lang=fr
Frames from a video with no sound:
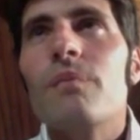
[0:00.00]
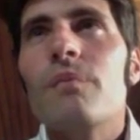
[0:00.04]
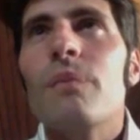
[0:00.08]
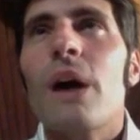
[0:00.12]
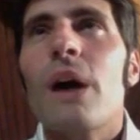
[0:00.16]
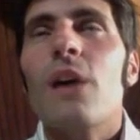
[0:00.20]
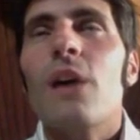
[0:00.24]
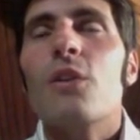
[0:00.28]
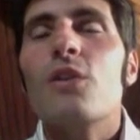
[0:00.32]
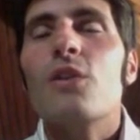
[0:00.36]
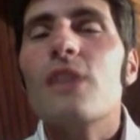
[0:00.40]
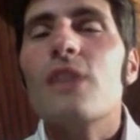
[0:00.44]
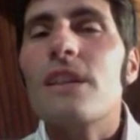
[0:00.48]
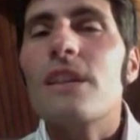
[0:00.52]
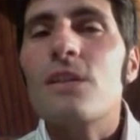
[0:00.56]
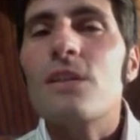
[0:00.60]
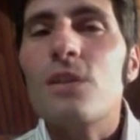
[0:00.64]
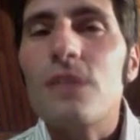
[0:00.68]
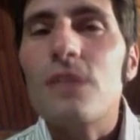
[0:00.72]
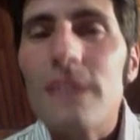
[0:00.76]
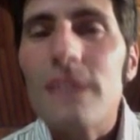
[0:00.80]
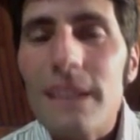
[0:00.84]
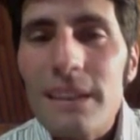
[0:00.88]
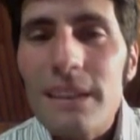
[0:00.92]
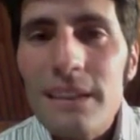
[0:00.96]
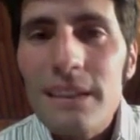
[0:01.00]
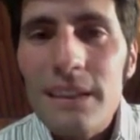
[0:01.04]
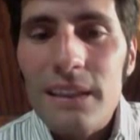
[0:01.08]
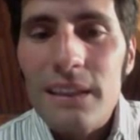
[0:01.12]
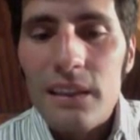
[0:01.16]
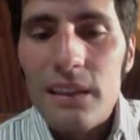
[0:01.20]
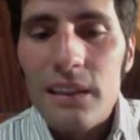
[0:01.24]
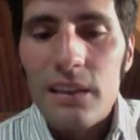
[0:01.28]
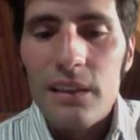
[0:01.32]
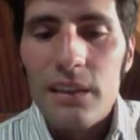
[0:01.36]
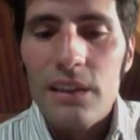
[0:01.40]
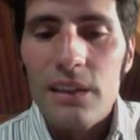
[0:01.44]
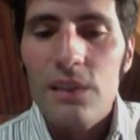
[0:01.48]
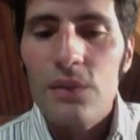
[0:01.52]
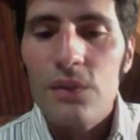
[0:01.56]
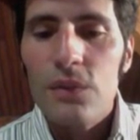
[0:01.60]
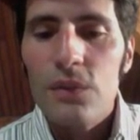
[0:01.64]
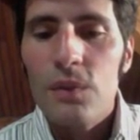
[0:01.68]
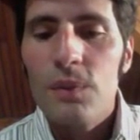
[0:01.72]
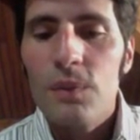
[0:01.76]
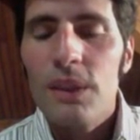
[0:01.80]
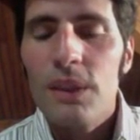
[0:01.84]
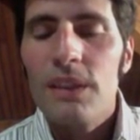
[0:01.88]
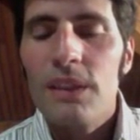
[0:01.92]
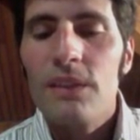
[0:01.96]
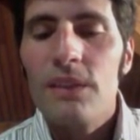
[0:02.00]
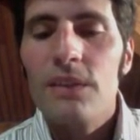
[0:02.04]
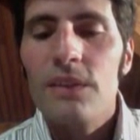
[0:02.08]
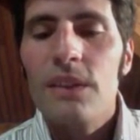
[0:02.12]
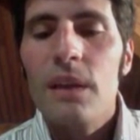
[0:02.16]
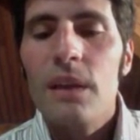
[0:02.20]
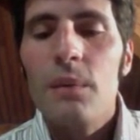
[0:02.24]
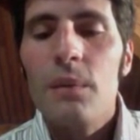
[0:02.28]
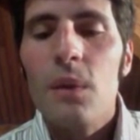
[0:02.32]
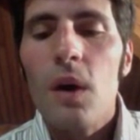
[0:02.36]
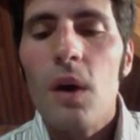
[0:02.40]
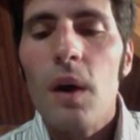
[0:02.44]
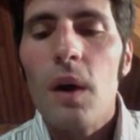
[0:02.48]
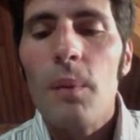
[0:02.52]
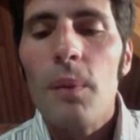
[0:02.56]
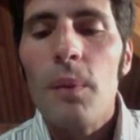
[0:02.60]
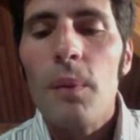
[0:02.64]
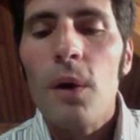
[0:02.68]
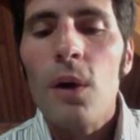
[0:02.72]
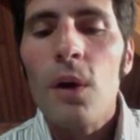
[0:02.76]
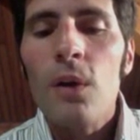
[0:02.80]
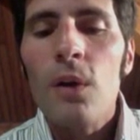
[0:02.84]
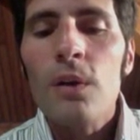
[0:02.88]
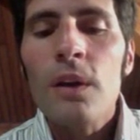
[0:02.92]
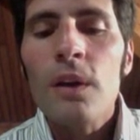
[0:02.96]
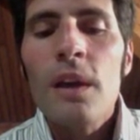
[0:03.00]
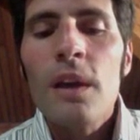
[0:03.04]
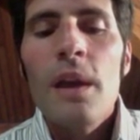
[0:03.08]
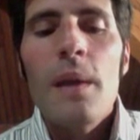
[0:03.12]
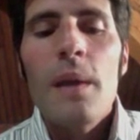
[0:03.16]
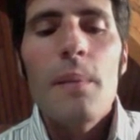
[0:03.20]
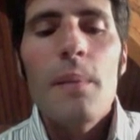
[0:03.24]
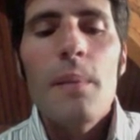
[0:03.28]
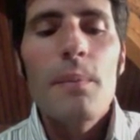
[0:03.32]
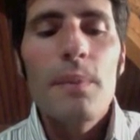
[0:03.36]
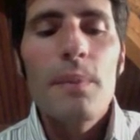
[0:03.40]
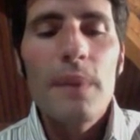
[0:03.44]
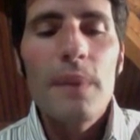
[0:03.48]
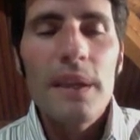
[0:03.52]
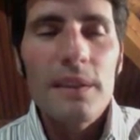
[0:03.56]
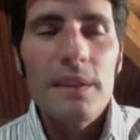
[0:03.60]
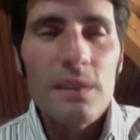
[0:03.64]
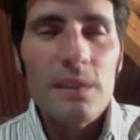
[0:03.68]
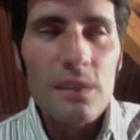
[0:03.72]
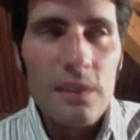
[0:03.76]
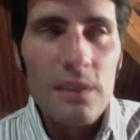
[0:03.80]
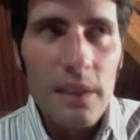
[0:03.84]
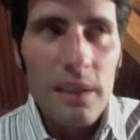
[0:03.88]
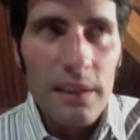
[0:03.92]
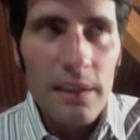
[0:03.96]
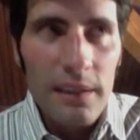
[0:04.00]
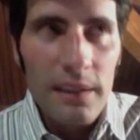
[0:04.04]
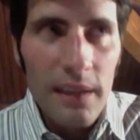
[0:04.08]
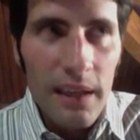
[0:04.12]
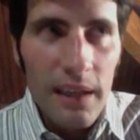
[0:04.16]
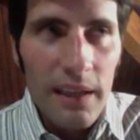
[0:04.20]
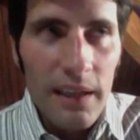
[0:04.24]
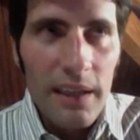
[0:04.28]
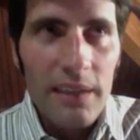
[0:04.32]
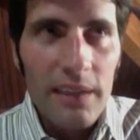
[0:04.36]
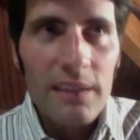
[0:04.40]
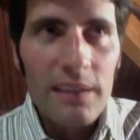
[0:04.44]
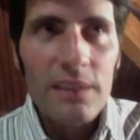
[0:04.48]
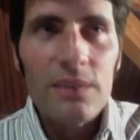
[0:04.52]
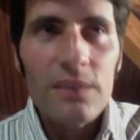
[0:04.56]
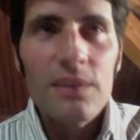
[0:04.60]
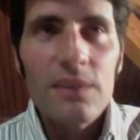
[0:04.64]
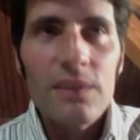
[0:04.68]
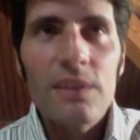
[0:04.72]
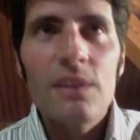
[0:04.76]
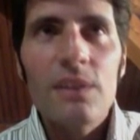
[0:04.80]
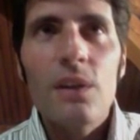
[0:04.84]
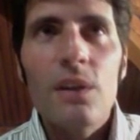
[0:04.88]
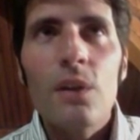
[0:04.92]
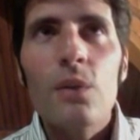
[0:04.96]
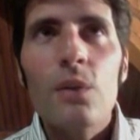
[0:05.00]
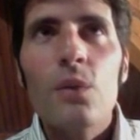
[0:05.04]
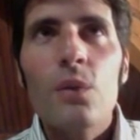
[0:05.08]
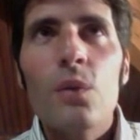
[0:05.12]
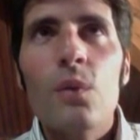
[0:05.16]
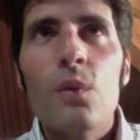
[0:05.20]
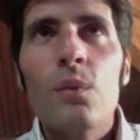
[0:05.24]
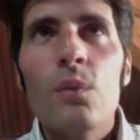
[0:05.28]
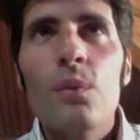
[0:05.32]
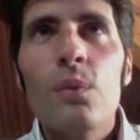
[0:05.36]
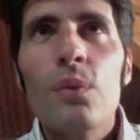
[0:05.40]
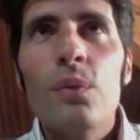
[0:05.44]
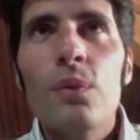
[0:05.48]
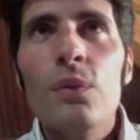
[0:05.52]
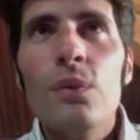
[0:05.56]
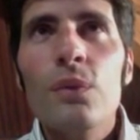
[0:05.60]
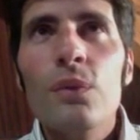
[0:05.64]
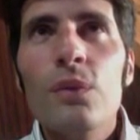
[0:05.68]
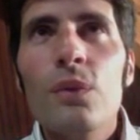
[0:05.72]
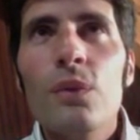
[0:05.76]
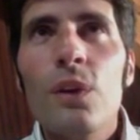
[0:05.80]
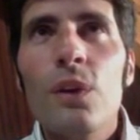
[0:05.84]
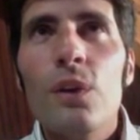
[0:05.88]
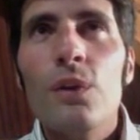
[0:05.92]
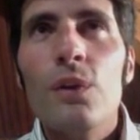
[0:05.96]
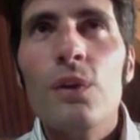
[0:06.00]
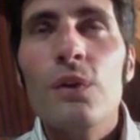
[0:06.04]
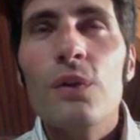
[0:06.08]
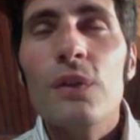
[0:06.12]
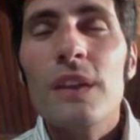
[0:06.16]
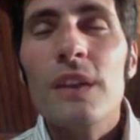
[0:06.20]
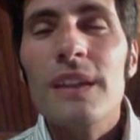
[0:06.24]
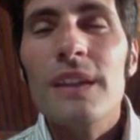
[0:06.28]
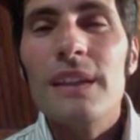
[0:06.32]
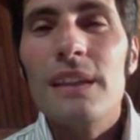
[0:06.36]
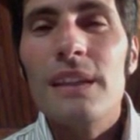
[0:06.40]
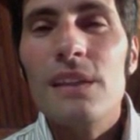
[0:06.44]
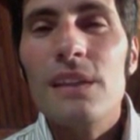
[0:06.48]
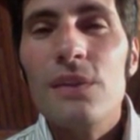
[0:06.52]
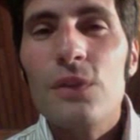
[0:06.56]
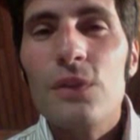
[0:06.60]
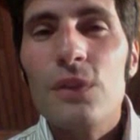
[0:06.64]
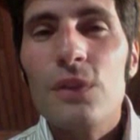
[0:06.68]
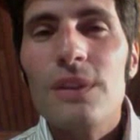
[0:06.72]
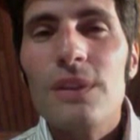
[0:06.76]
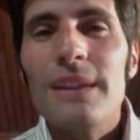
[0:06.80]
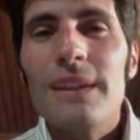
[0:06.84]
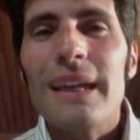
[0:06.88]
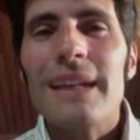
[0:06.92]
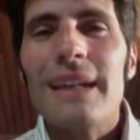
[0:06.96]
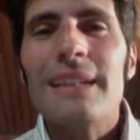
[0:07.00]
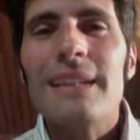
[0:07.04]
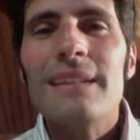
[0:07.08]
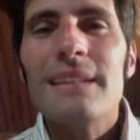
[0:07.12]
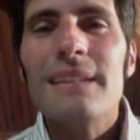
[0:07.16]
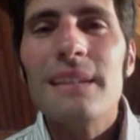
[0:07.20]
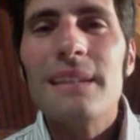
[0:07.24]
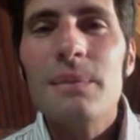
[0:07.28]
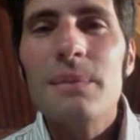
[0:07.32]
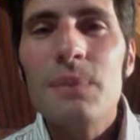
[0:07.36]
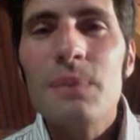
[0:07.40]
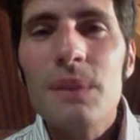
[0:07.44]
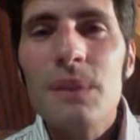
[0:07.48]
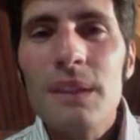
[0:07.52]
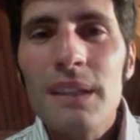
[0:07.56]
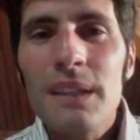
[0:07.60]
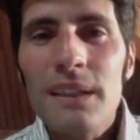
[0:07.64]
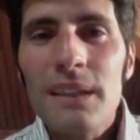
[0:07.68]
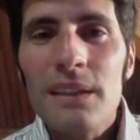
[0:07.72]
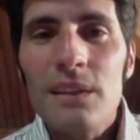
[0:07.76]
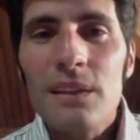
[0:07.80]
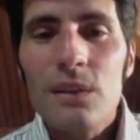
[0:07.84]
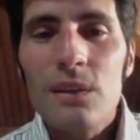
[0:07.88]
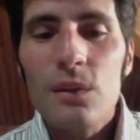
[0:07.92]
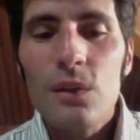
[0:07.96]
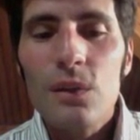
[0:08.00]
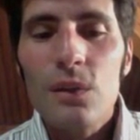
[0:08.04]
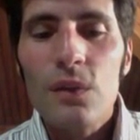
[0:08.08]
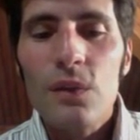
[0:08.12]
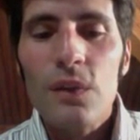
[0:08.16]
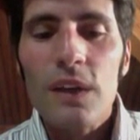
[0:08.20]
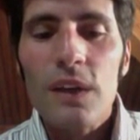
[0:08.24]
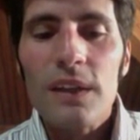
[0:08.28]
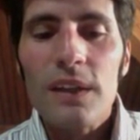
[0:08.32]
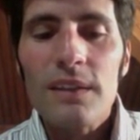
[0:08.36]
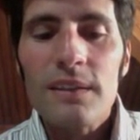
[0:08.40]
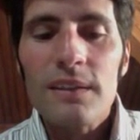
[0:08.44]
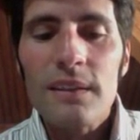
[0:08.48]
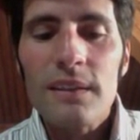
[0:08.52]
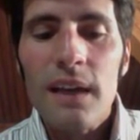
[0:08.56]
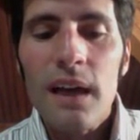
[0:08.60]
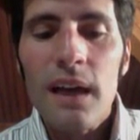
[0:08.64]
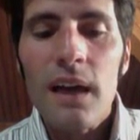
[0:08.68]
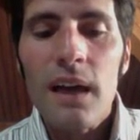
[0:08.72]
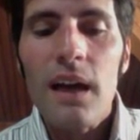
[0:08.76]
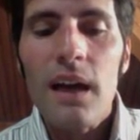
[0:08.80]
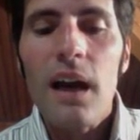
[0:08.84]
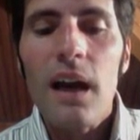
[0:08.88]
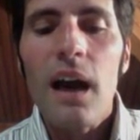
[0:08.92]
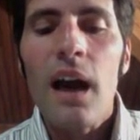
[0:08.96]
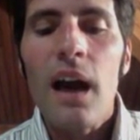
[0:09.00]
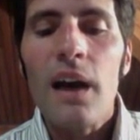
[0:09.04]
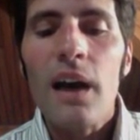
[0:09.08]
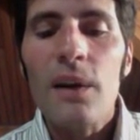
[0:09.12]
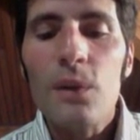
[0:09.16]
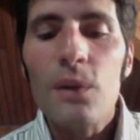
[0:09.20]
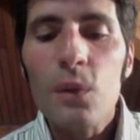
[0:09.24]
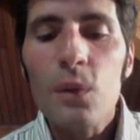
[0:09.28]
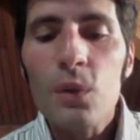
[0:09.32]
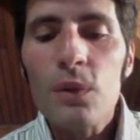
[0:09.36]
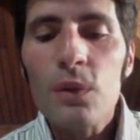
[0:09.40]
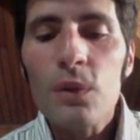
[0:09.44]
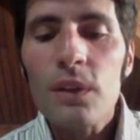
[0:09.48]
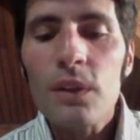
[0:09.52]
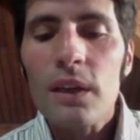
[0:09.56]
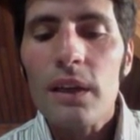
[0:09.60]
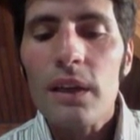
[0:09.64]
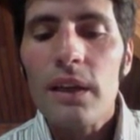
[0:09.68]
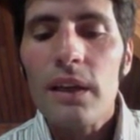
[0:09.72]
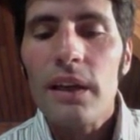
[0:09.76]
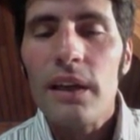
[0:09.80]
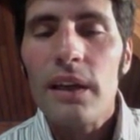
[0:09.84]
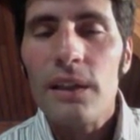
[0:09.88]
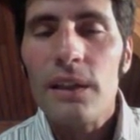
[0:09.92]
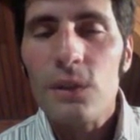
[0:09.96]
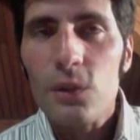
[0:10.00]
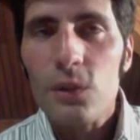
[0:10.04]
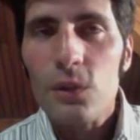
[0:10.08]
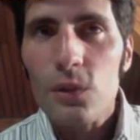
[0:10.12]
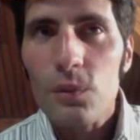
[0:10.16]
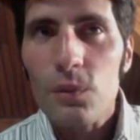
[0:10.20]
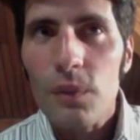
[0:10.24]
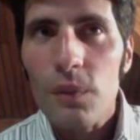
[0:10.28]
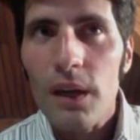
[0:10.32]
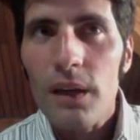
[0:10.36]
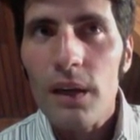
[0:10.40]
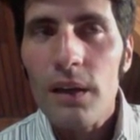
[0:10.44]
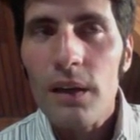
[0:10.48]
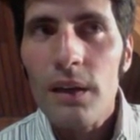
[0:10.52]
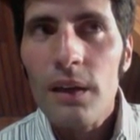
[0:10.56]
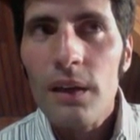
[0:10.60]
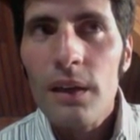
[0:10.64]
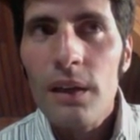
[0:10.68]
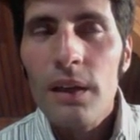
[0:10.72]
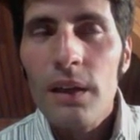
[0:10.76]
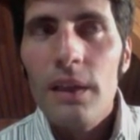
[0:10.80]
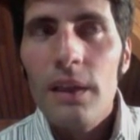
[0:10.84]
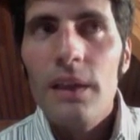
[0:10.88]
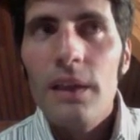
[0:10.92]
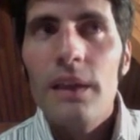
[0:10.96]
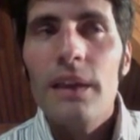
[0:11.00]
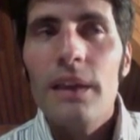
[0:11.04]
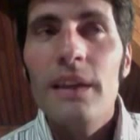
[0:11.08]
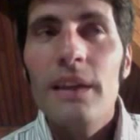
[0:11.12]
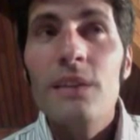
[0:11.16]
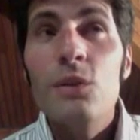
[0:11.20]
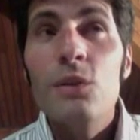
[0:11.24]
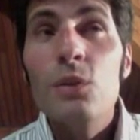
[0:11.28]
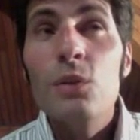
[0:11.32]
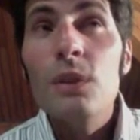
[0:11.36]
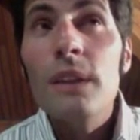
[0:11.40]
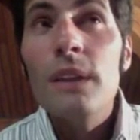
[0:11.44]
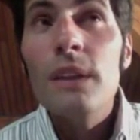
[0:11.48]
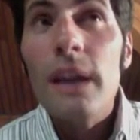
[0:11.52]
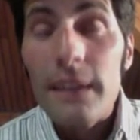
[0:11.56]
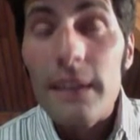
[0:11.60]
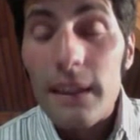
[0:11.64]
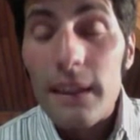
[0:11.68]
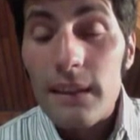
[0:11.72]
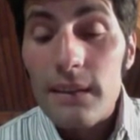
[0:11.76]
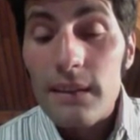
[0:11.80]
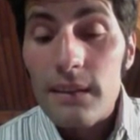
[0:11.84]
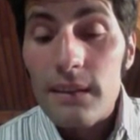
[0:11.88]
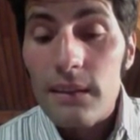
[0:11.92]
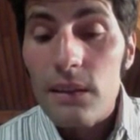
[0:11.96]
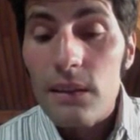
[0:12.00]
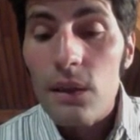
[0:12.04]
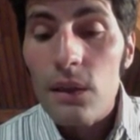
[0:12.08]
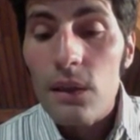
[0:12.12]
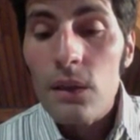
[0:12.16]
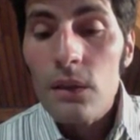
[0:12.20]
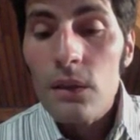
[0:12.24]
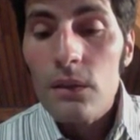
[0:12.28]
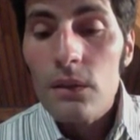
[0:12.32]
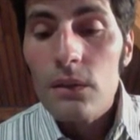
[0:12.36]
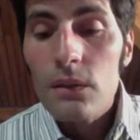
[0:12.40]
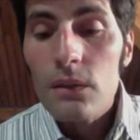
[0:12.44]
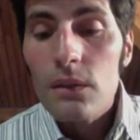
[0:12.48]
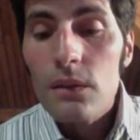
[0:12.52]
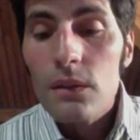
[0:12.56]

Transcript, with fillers: par le geste technique qu'il faut bien évidemment apprendre, mais ça n'a rien d'évident non plus dans le fait qu'il faut accepter de faire ça à un autre être humain. Et suite à un accident,